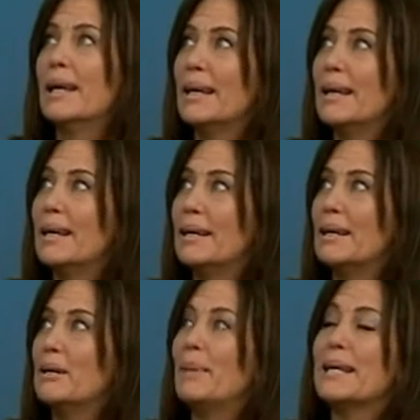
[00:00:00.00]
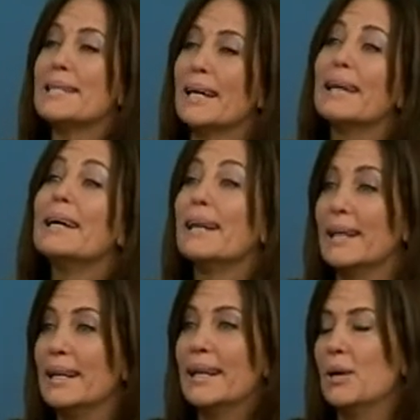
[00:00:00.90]
eh, el paisaje en
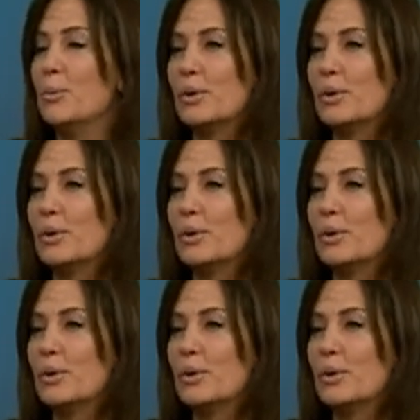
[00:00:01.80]
general,